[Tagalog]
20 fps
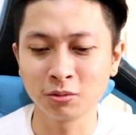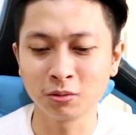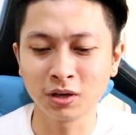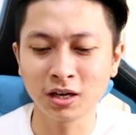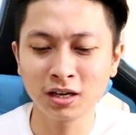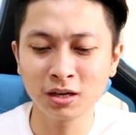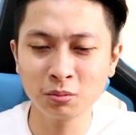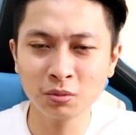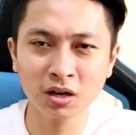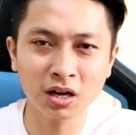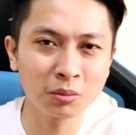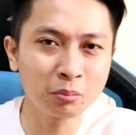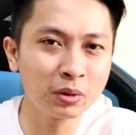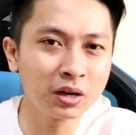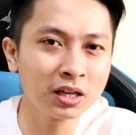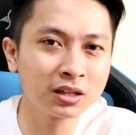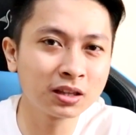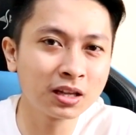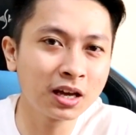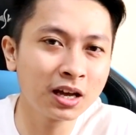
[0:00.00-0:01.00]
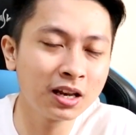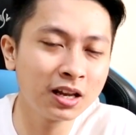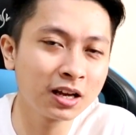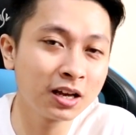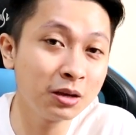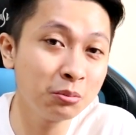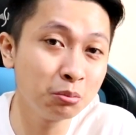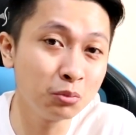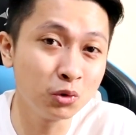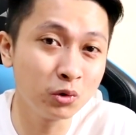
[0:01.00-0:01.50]
Wala namang kapalit na
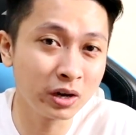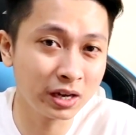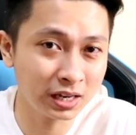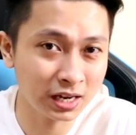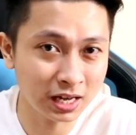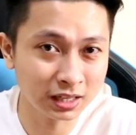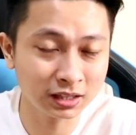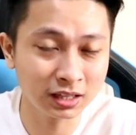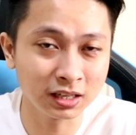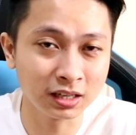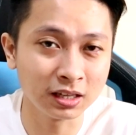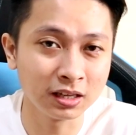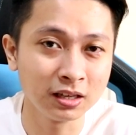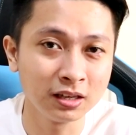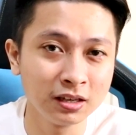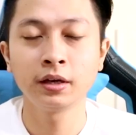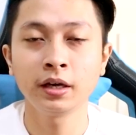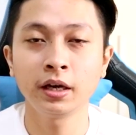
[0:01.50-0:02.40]
halaga yung buhay natin eh.